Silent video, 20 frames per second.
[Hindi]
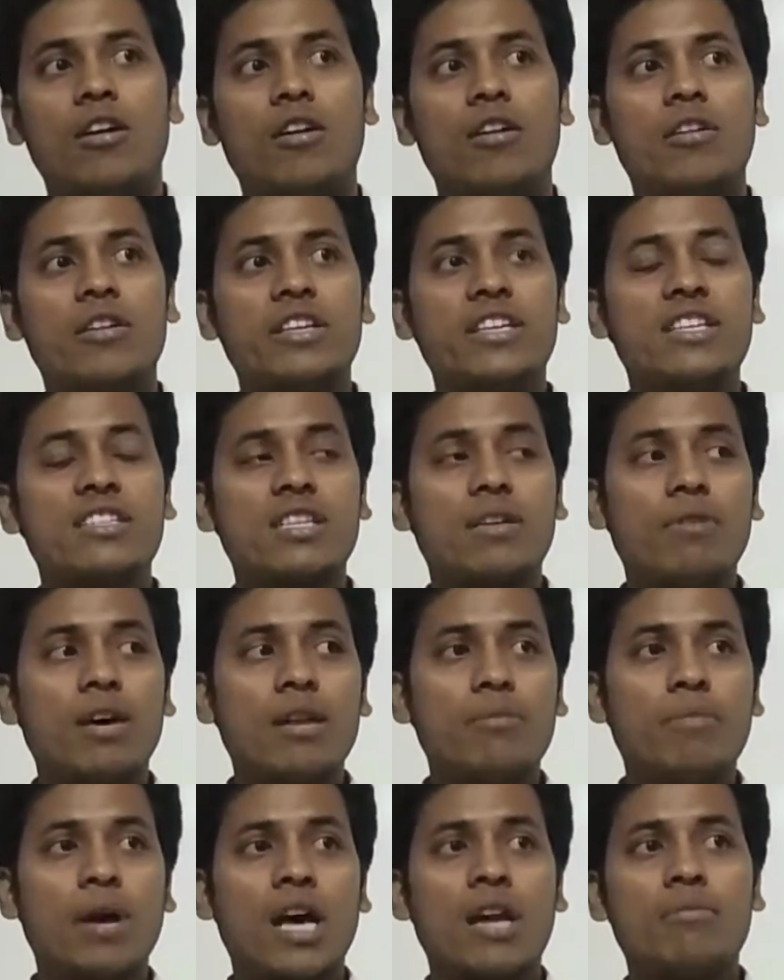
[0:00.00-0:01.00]
और ये
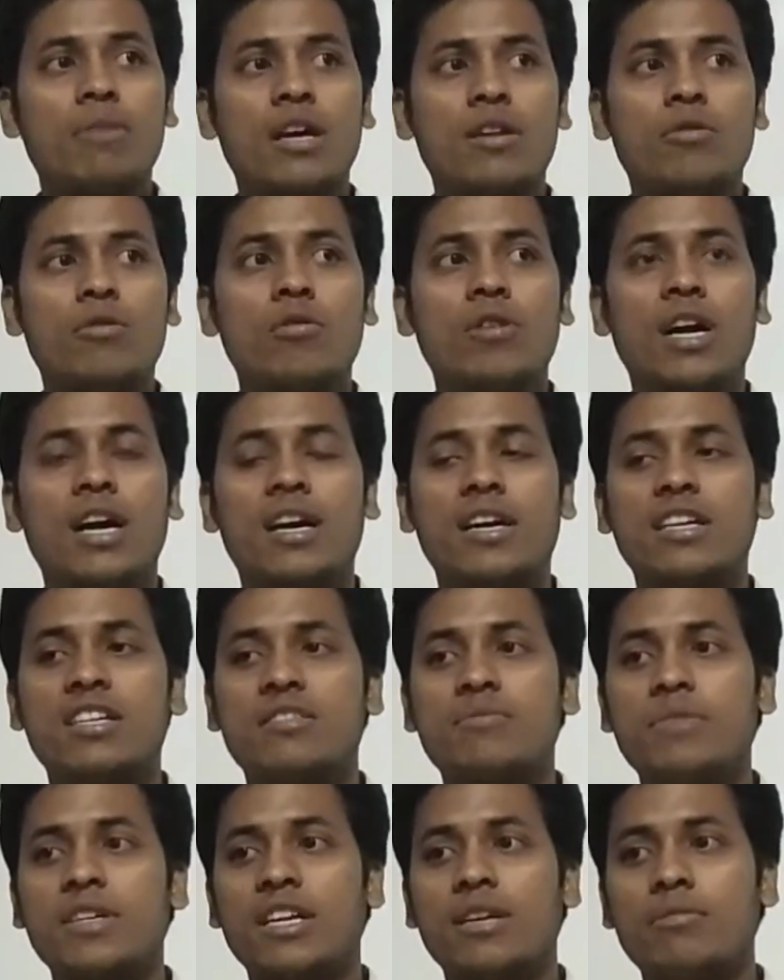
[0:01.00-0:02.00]
सवाल बार बार होगा अगर
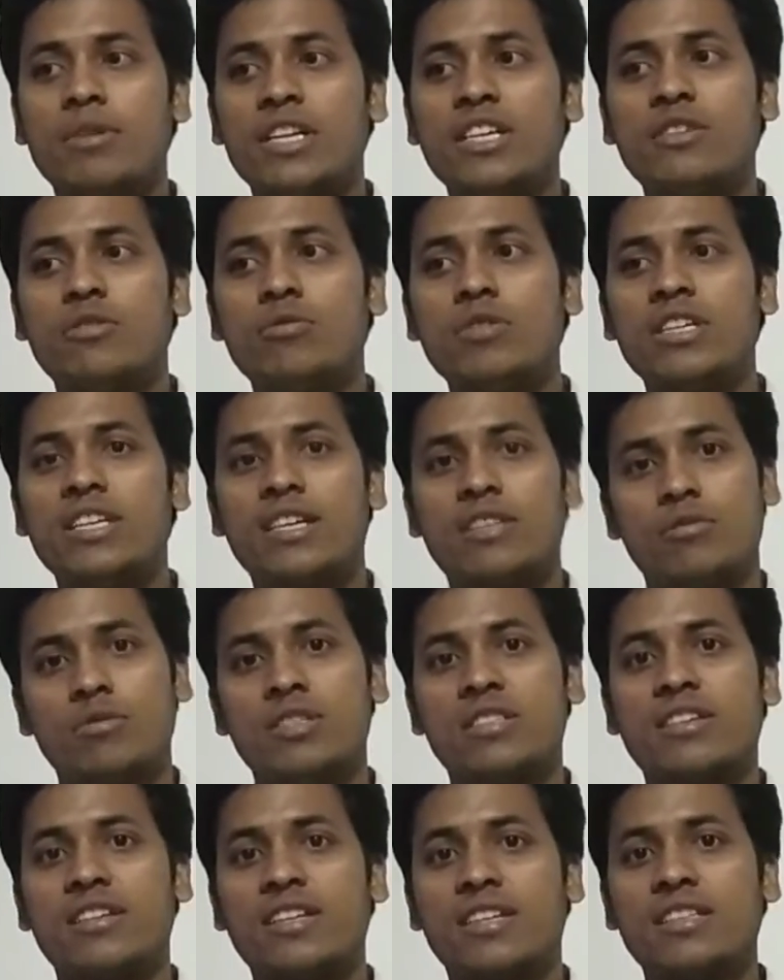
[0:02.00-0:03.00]
इसमें गड़बड़ी हुई है तो
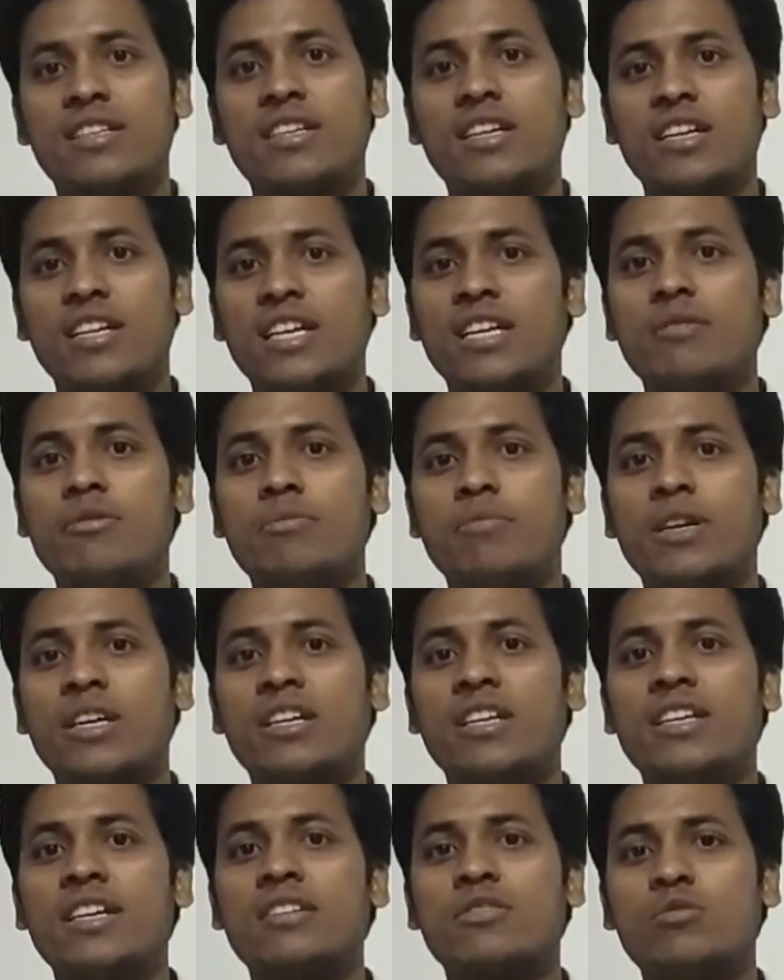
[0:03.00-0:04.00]
इसे रद्द करने की भी
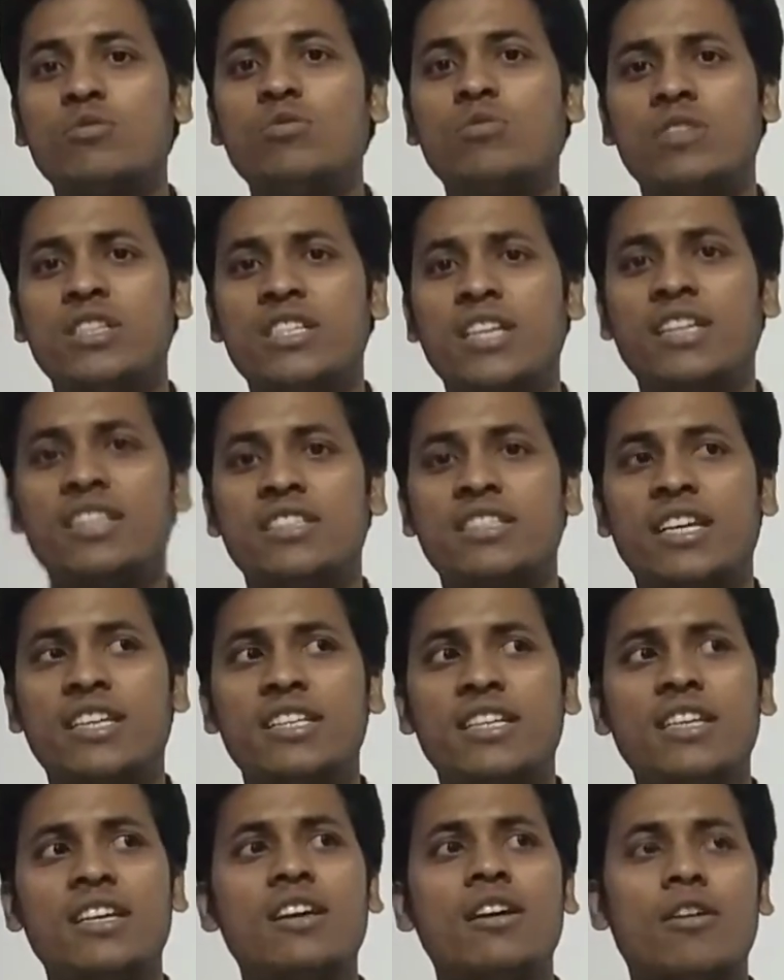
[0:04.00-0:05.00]
प्रक्रिया शुरू की जानी
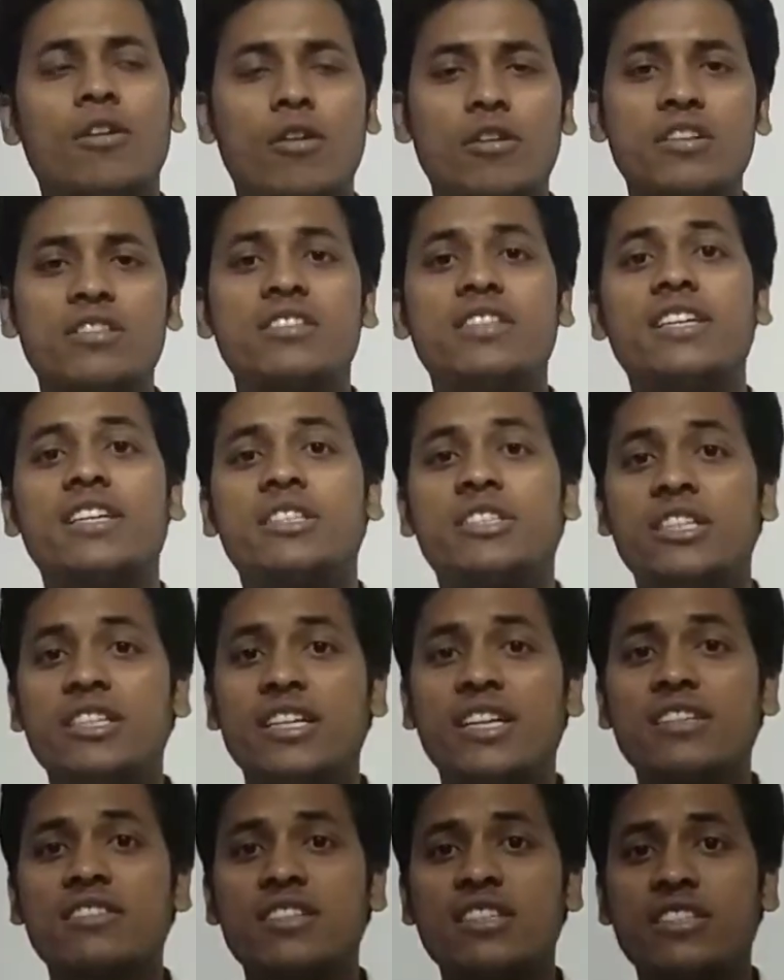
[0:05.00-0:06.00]
चाहिए और इसकी अच्छी
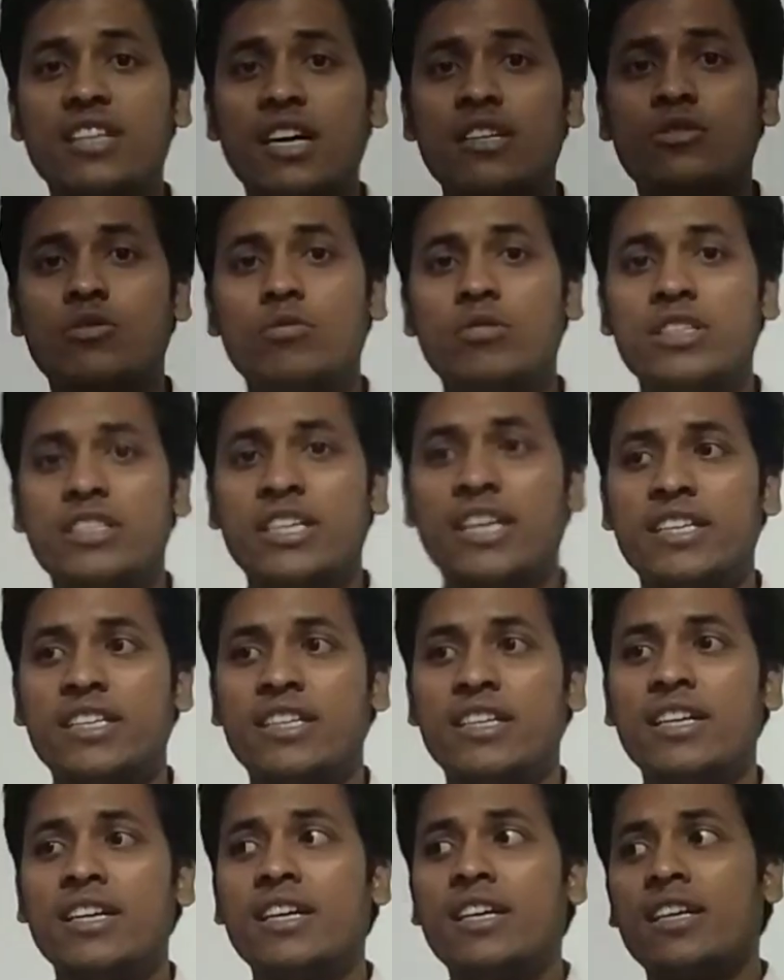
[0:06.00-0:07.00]
ढंग से जांच होनी
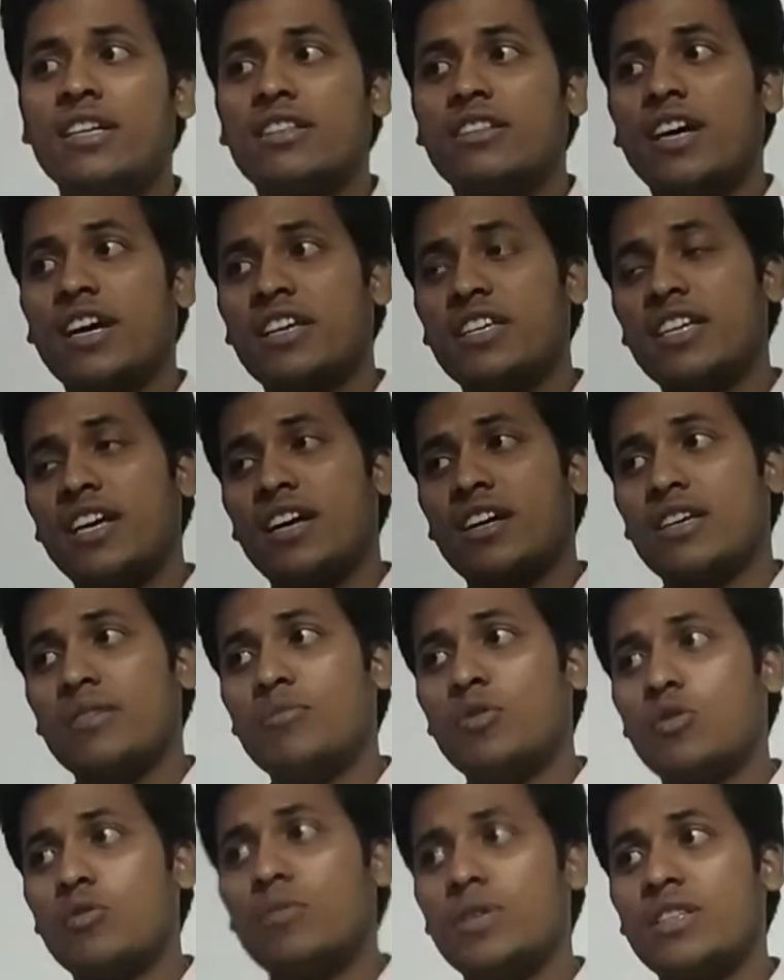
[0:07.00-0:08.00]
चाहिए ताकि यहाँ के
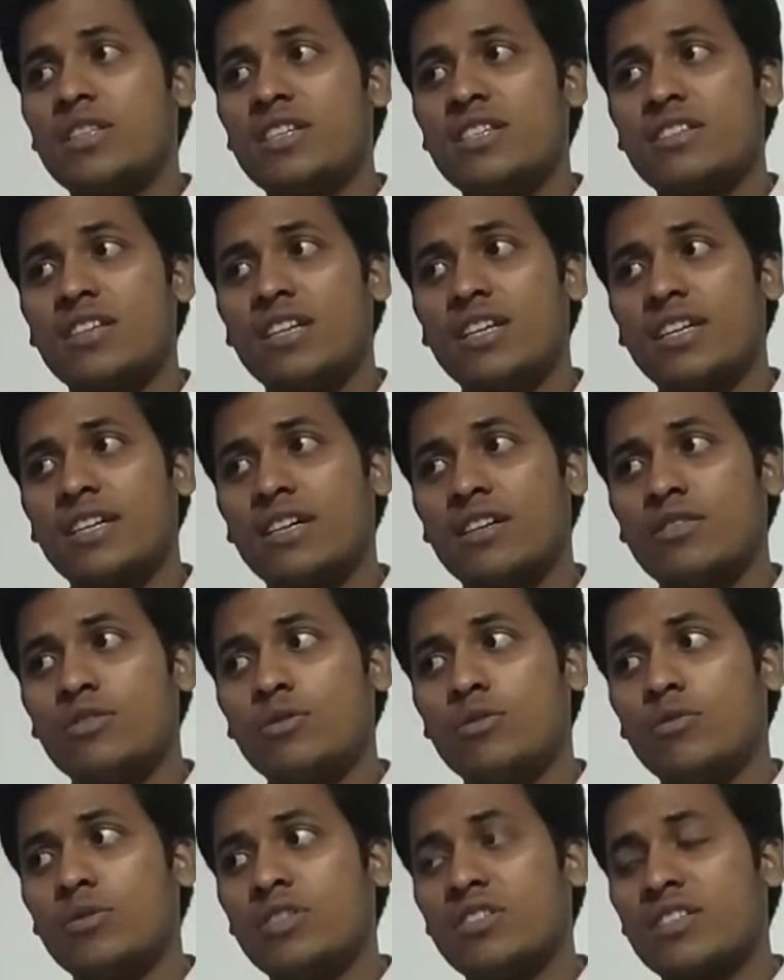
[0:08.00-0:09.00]
मुख्यमंत्री से लेकर
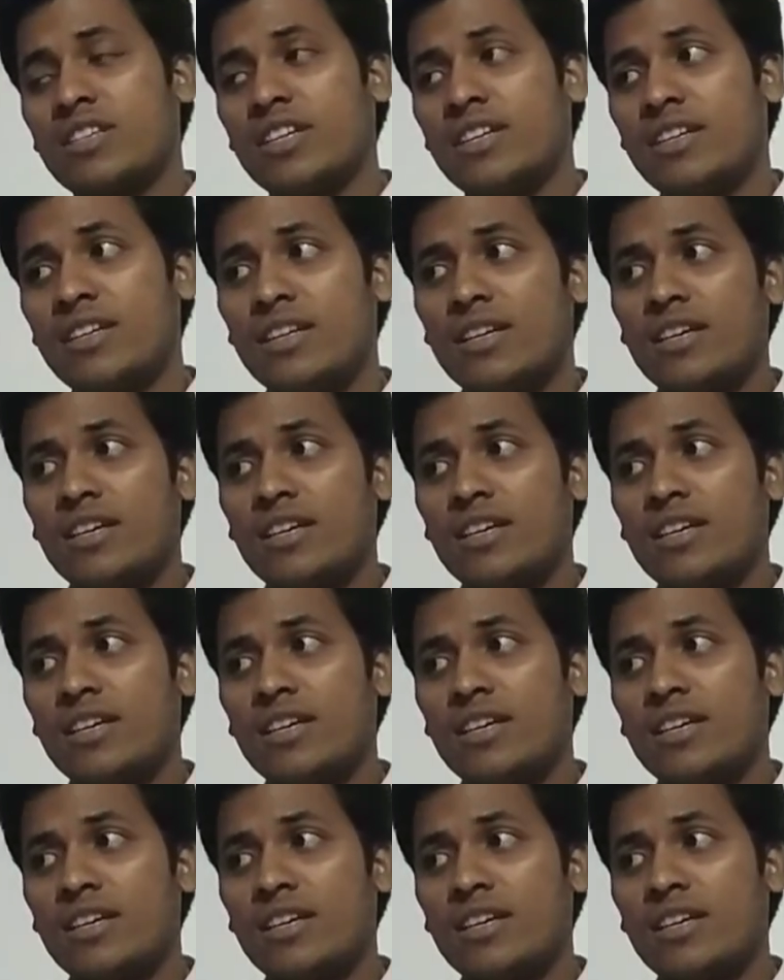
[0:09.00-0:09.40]
जो इसके